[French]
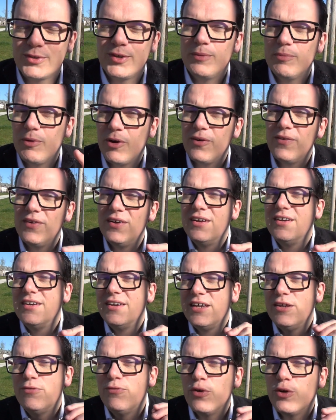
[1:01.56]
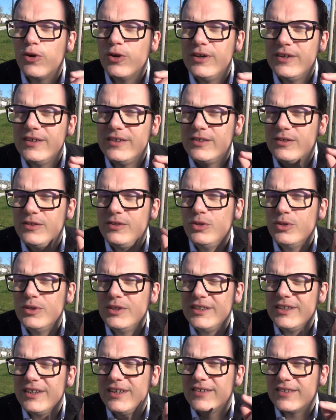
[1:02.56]
seulement. Il faut que les
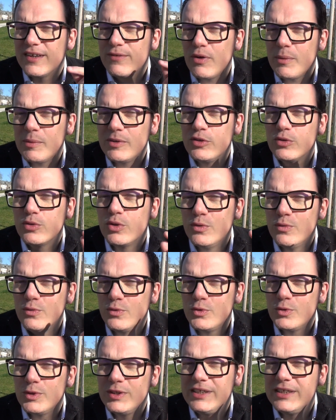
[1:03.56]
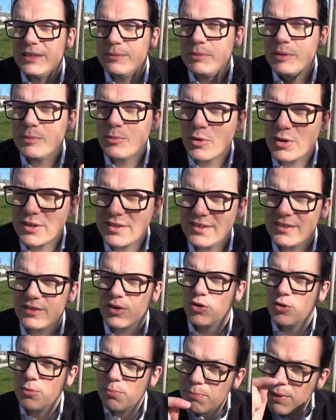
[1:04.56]
données, les informations que vous souhaitiez mémoriser
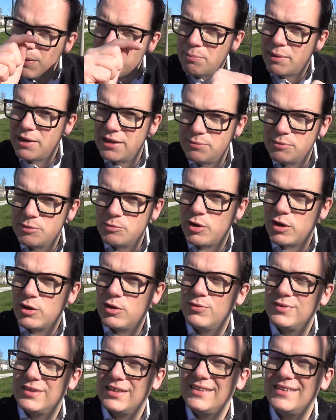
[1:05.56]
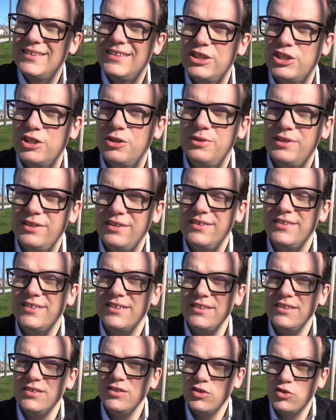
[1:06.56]
dans le même palais de mémoire que vous avez déjà
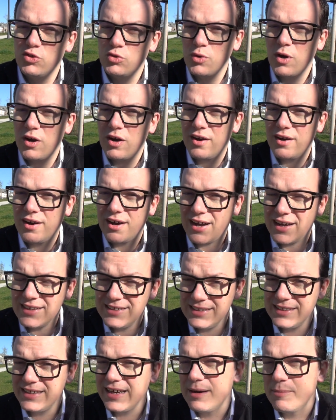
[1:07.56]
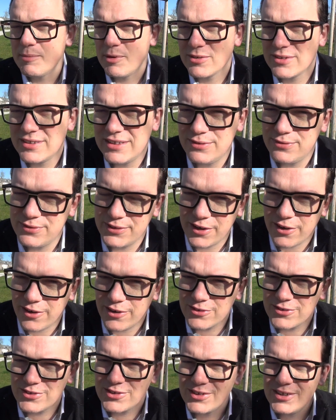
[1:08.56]
utilisé soient radicalement
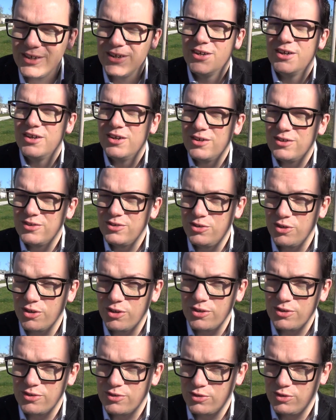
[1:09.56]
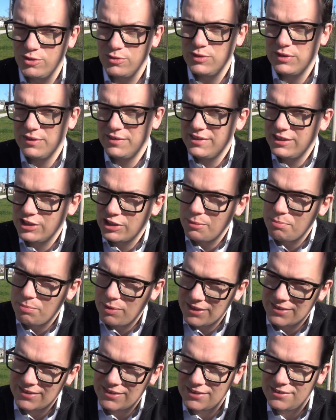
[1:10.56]
différentes de ce que vous avez déjà
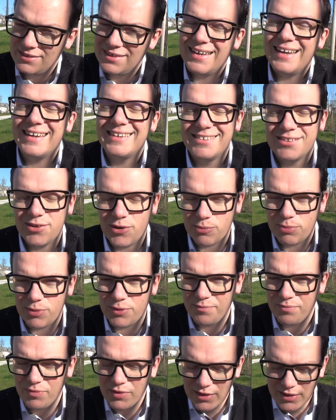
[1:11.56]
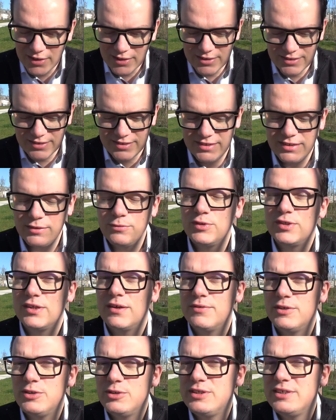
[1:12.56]
placé. Exemple, si vous
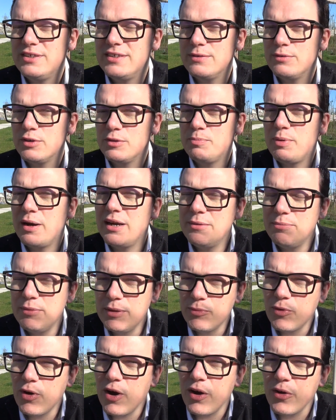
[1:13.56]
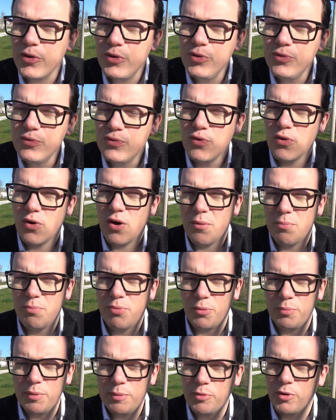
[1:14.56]
avez utilisé votre palais de mémoire une fois
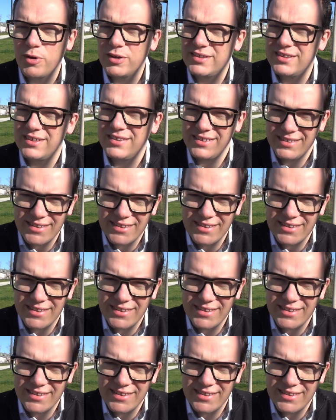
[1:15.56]
pour mémoriser